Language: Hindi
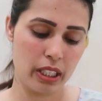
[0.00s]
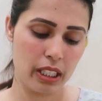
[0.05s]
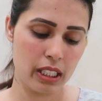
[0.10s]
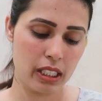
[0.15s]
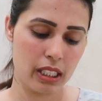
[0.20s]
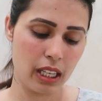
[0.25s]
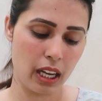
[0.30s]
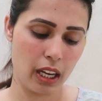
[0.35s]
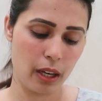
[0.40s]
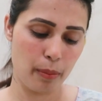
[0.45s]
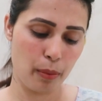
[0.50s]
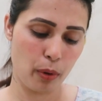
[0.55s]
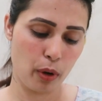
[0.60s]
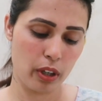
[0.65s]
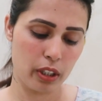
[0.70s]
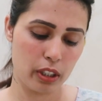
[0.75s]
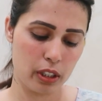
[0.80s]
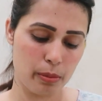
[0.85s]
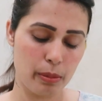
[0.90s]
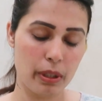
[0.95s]
ये सारे
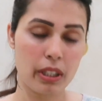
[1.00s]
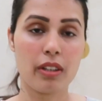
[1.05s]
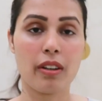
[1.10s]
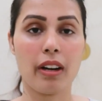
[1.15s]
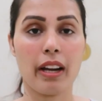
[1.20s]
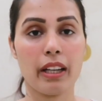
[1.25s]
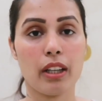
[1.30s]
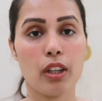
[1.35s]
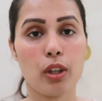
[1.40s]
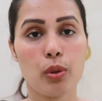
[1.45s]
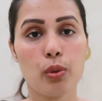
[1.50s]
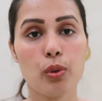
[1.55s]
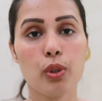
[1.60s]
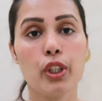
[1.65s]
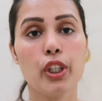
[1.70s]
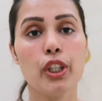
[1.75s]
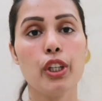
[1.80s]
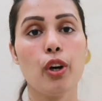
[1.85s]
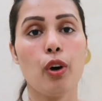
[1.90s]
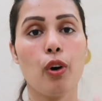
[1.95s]
प्रोडक्ट्स मैं ट्राई
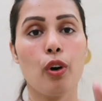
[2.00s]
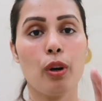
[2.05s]
करूंगी